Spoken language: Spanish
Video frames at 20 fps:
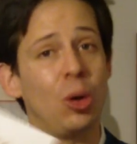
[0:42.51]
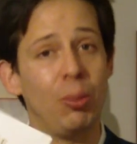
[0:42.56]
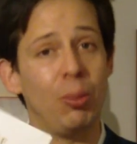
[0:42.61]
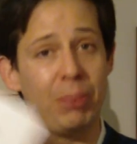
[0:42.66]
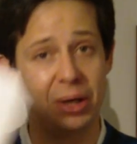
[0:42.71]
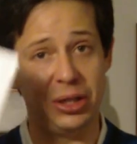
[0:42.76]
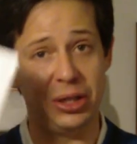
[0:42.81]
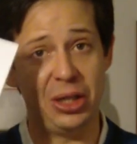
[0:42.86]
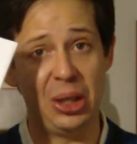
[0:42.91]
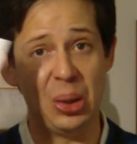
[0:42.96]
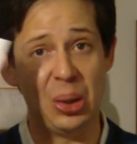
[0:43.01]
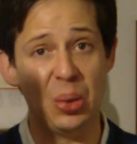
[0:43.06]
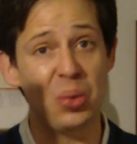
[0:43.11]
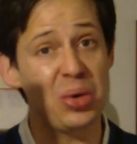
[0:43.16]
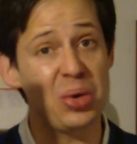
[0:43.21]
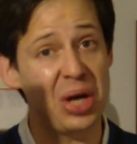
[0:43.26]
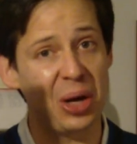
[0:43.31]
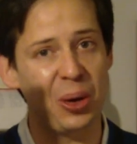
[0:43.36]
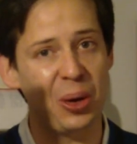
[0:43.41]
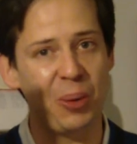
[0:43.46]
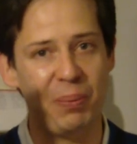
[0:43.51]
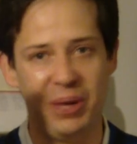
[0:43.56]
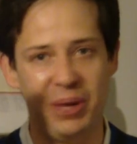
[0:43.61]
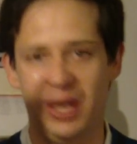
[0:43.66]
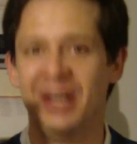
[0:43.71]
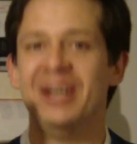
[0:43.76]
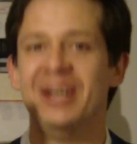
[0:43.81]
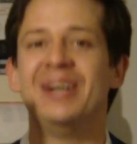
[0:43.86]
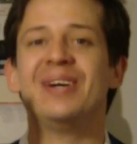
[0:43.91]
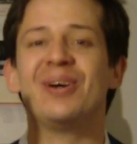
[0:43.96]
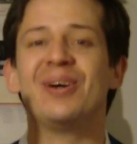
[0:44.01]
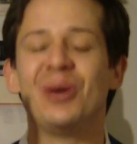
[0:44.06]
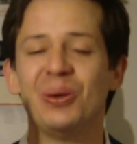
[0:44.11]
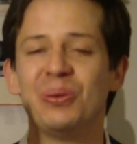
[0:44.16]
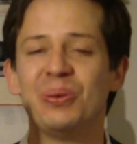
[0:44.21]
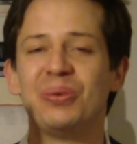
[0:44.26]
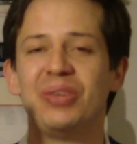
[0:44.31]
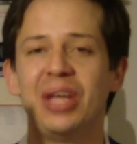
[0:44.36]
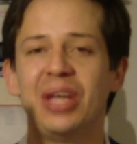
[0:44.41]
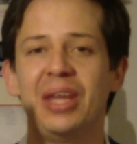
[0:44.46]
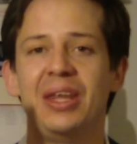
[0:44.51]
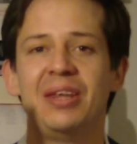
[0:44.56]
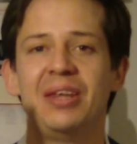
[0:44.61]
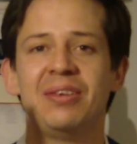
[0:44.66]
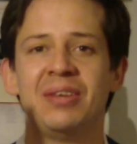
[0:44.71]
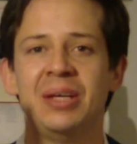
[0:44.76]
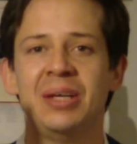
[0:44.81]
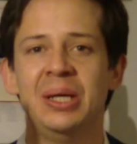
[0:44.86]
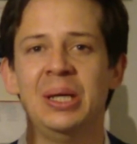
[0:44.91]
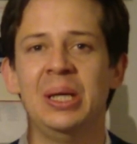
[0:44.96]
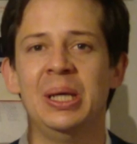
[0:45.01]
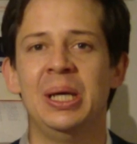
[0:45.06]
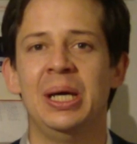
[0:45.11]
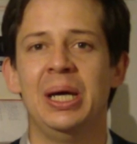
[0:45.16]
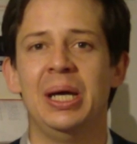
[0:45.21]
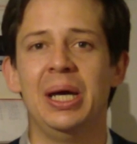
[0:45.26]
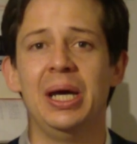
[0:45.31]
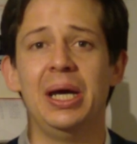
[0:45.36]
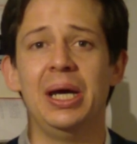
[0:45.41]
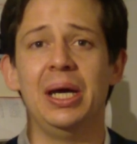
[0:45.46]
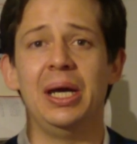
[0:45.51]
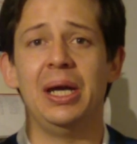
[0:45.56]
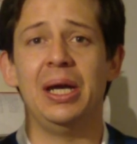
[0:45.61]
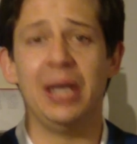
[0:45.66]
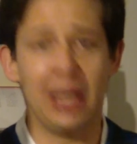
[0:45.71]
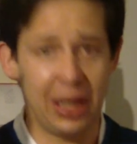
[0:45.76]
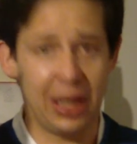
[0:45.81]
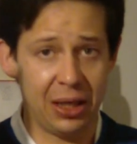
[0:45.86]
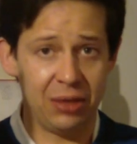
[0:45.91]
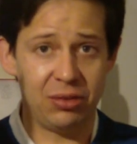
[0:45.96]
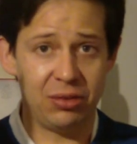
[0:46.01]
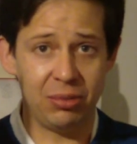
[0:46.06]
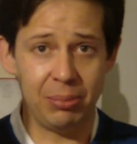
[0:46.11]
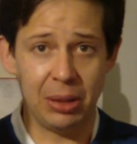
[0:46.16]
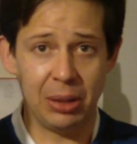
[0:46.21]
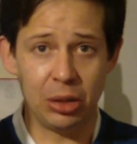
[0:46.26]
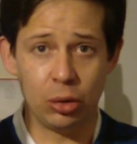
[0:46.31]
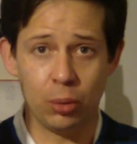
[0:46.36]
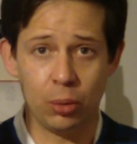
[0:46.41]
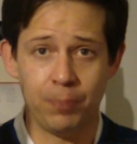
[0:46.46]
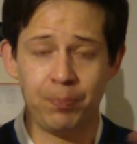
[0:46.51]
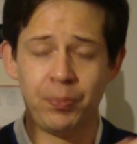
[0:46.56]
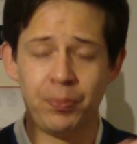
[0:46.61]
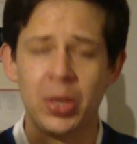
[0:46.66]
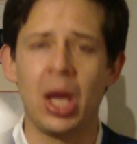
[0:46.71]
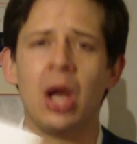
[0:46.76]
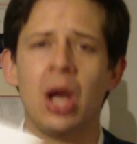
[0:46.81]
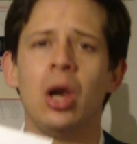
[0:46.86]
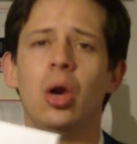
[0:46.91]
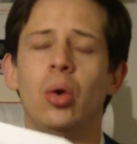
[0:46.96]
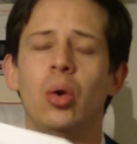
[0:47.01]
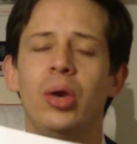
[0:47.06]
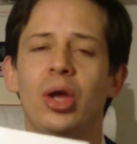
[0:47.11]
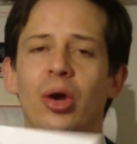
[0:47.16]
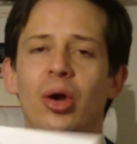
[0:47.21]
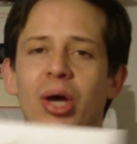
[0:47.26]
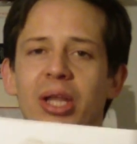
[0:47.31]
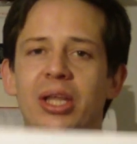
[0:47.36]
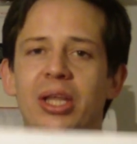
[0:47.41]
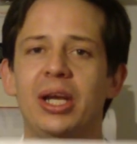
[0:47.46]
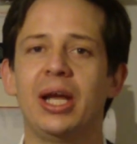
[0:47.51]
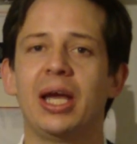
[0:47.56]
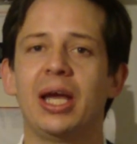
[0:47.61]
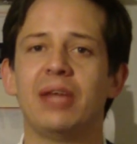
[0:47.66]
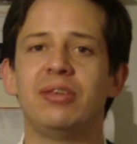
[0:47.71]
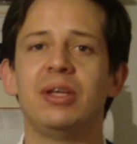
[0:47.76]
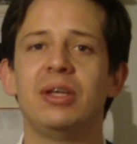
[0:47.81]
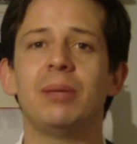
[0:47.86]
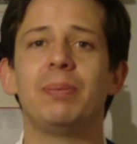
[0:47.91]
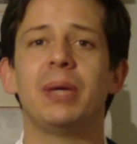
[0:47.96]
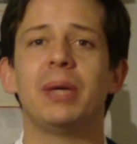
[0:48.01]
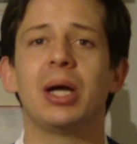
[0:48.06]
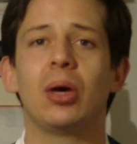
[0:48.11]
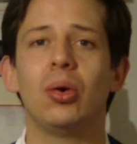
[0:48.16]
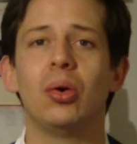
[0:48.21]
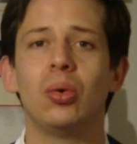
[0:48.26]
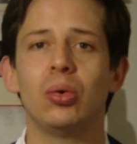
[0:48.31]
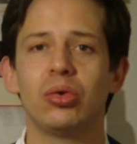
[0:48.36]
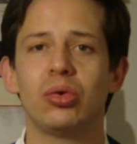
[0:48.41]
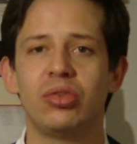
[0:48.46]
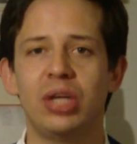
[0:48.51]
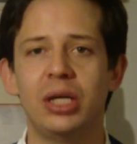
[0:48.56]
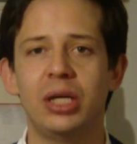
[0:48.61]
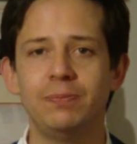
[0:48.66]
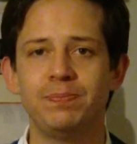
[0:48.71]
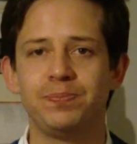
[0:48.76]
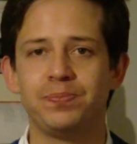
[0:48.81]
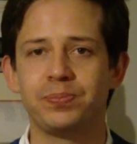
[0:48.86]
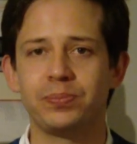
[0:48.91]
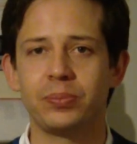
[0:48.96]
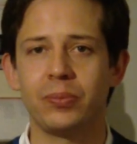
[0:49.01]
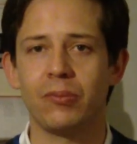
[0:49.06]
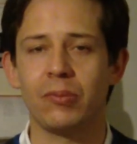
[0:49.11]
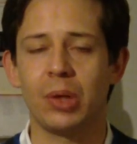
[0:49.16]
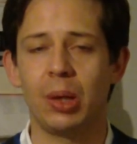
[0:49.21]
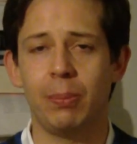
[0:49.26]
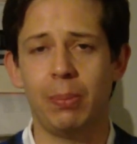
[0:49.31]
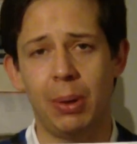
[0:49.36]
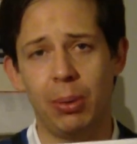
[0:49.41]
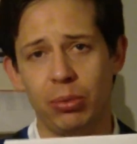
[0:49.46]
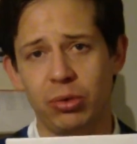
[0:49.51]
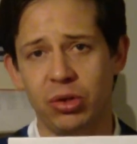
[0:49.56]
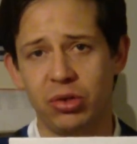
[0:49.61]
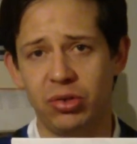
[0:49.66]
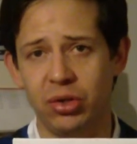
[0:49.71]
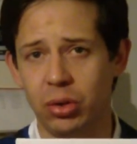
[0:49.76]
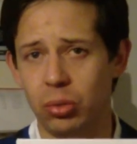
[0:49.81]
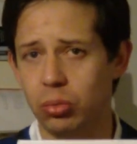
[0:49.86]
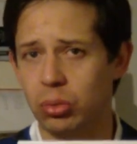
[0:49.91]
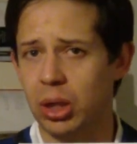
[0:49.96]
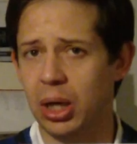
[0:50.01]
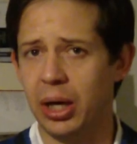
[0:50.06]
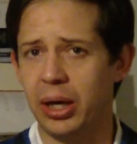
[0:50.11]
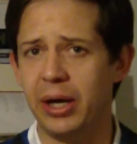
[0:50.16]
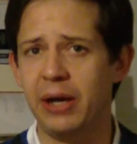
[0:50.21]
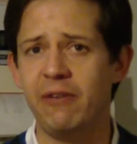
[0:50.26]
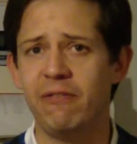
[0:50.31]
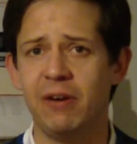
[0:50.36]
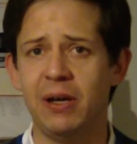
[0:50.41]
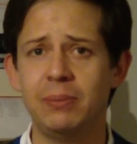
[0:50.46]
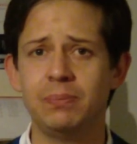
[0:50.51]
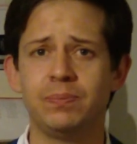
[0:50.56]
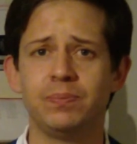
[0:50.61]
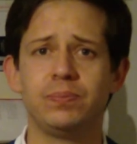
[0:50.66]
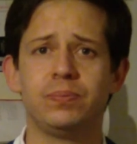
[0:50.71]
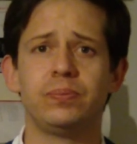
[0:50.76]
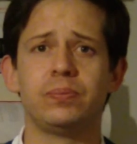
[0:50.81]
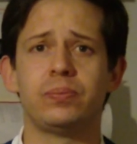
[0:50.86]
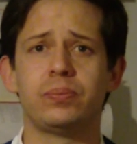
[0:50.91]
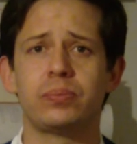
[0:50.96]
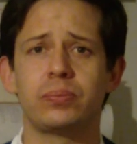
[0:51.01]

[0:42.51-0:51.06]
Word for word: compartir una copia con ustedes eh, en agradecimiento. Lo único que tienen que hacer para concursar, vamos a hacer una rifa.